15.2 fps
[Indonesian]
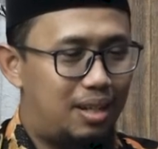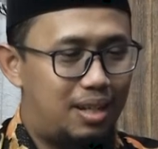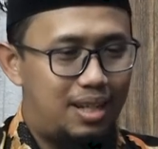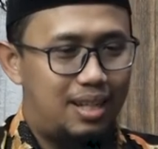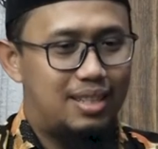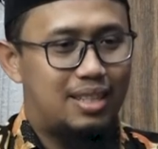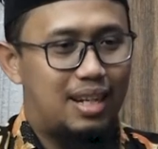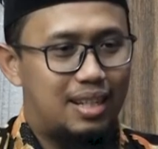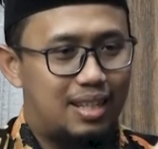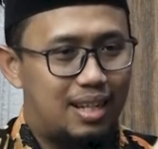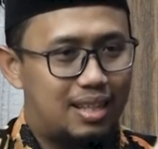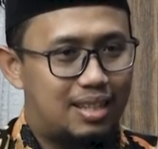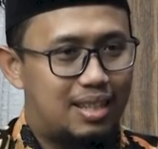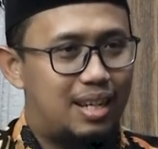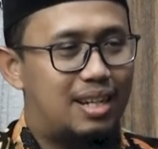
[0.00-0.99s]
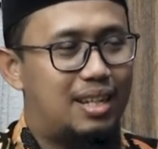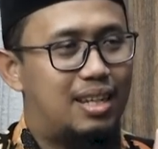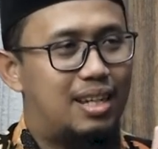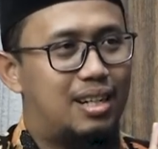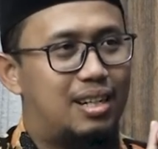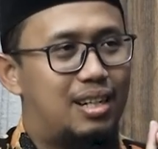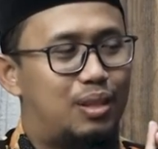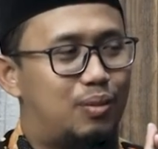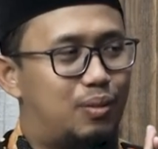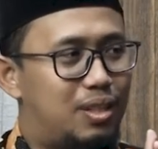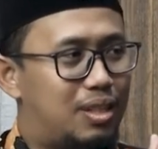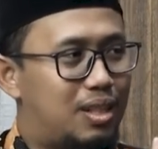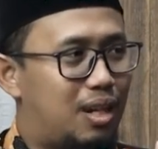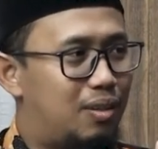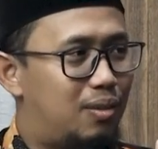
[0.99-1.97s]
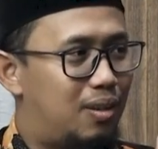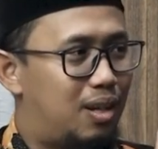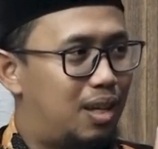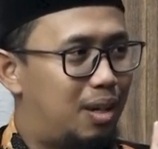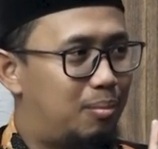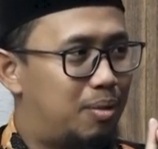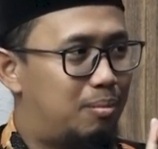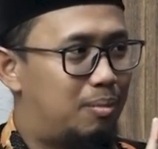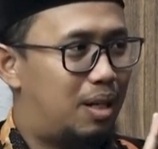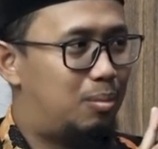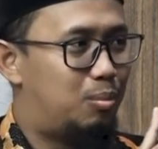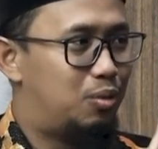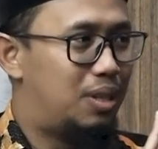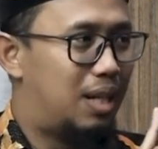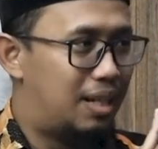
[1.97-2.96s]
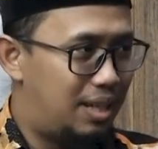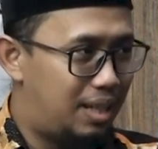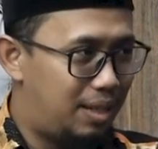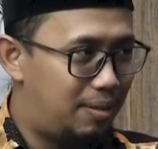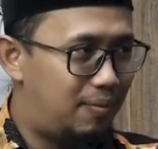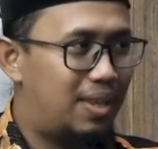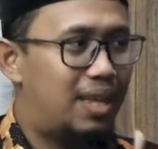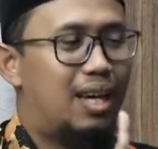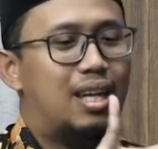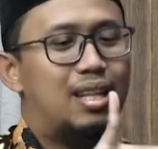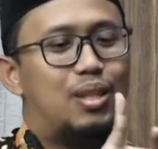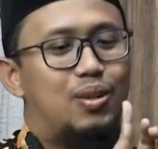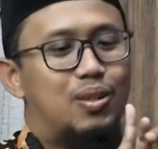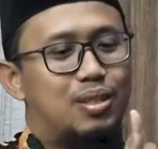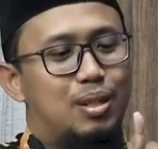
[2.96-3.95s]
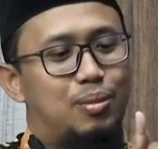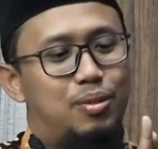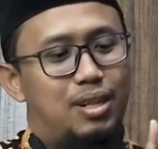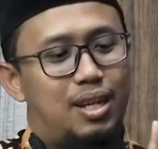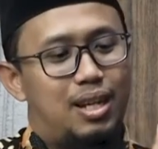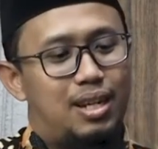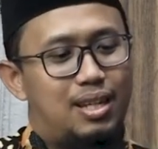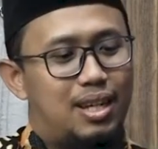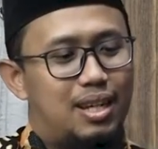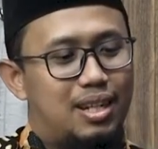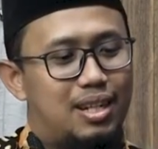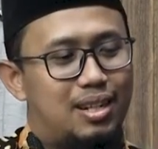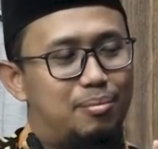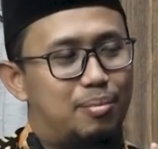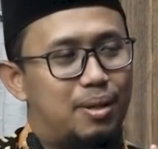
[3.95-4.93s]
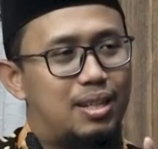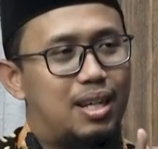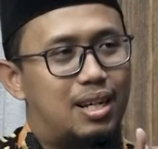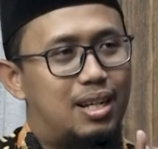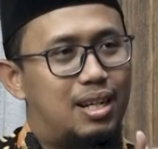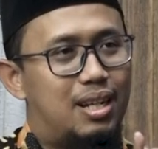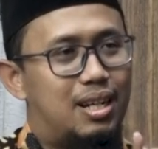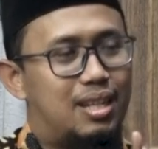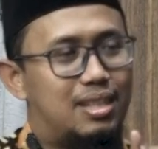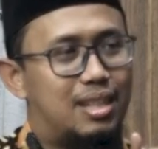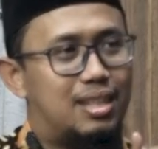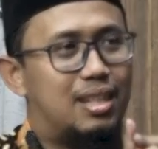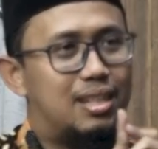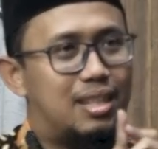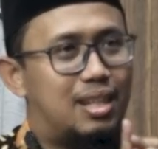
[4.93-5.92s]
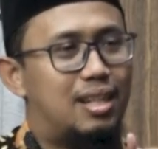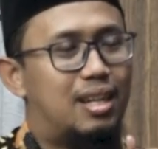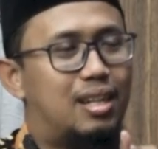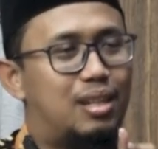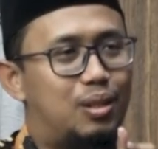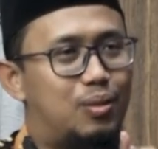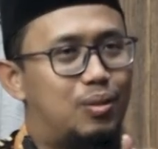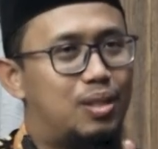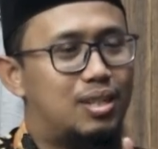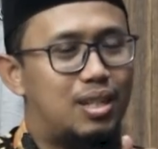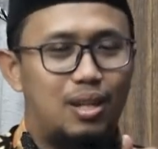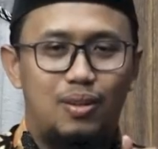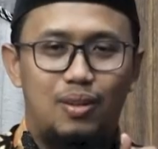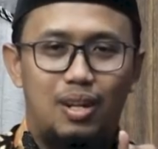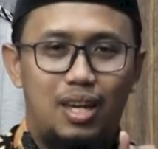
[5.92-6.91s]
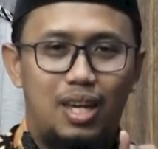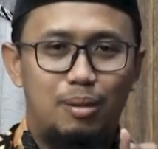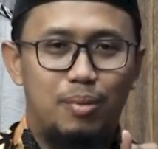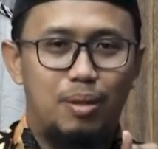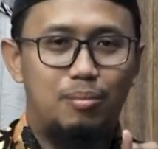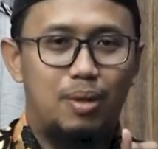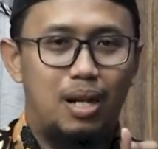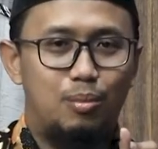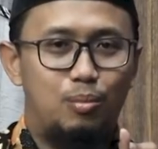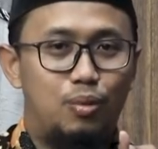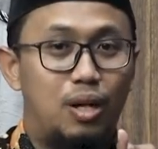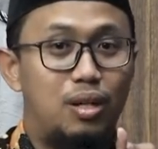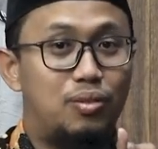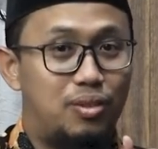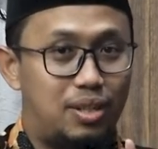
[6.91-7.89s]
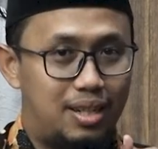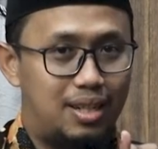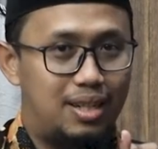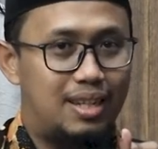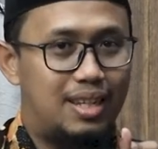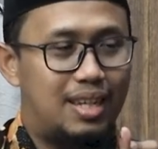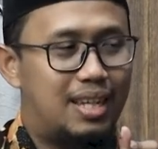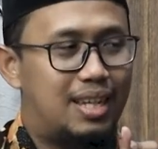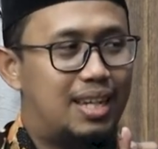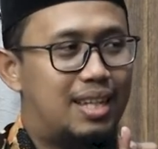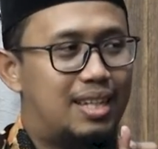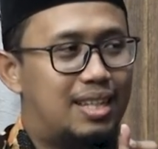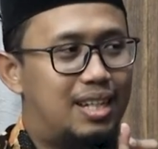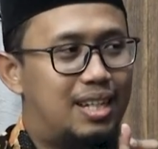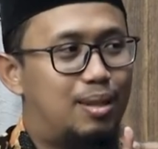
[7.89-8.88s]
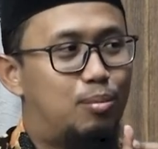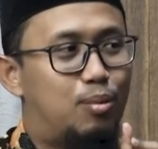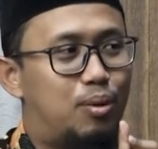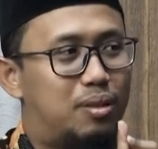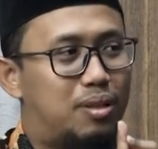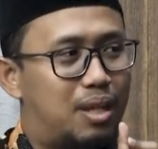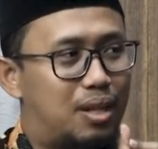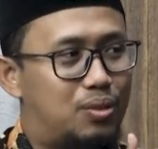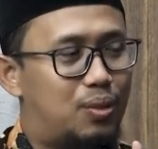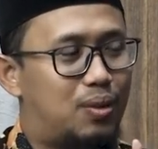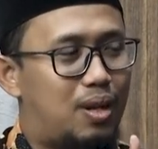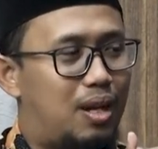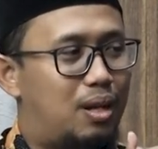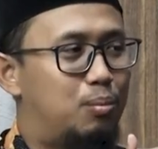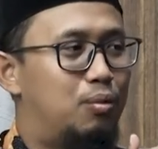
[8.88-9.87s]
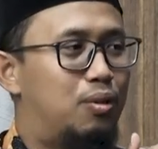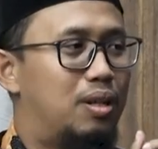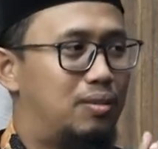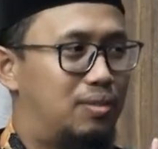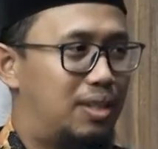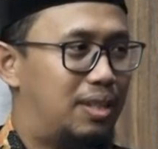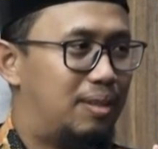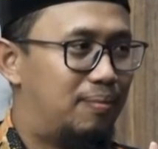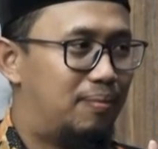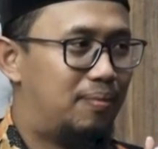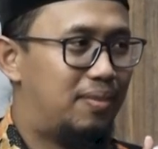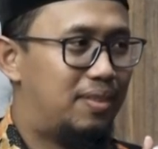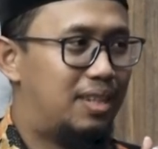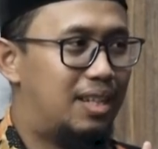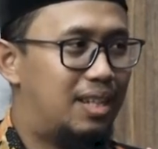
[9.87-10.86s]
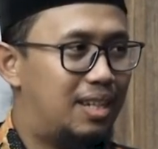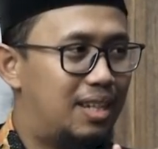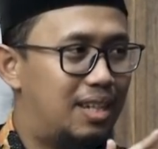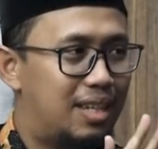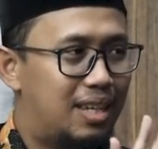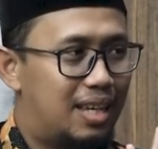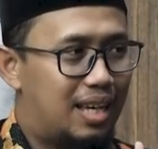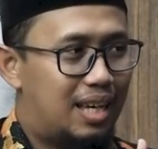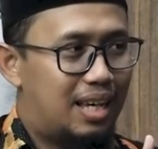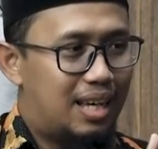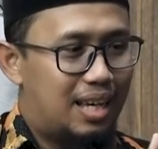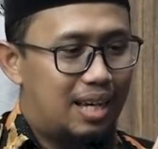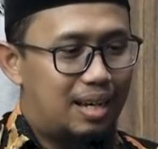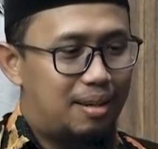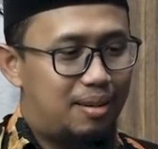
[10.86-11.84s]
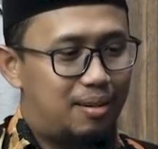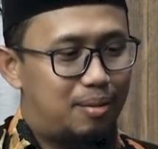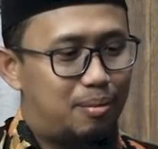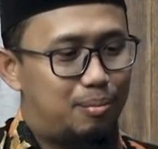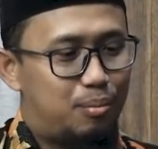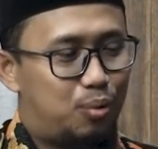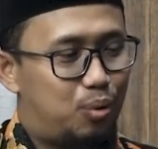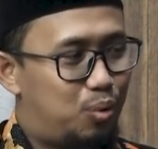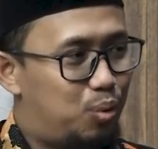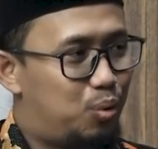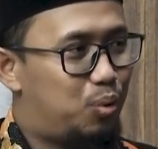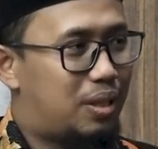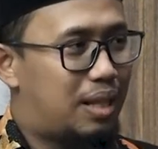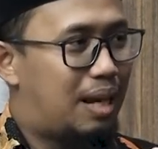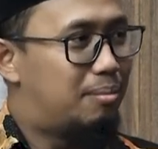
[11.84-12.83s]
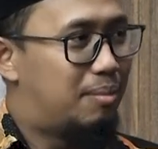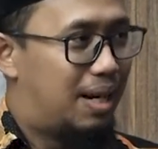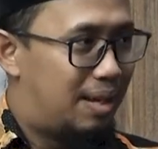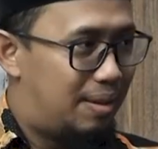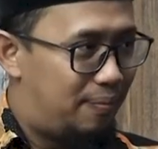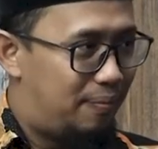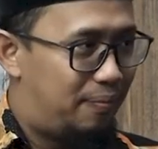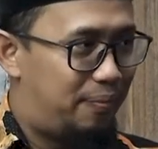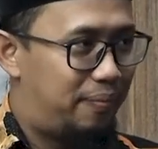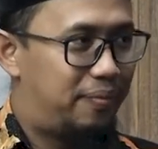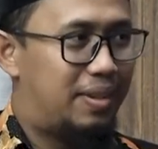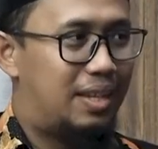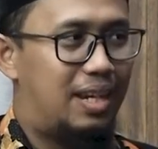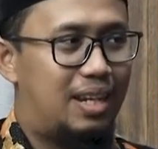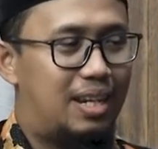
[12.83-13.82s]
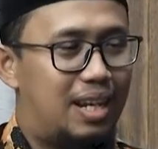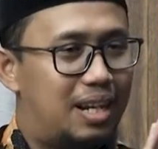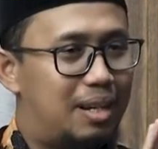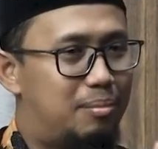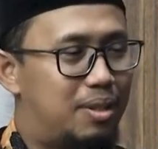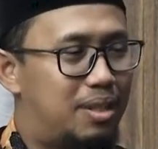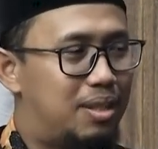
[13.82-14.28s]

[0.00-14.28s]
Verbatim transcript: Ini catatan yang dituliskan oleh Imam Al-Muzani. Terus kemudian yang keempat adalah catatan yang dituliskan oleh Imam Al-Buayuti. Jadi Mukhtasar Al-Buayuti. Jadi buku utama di dalam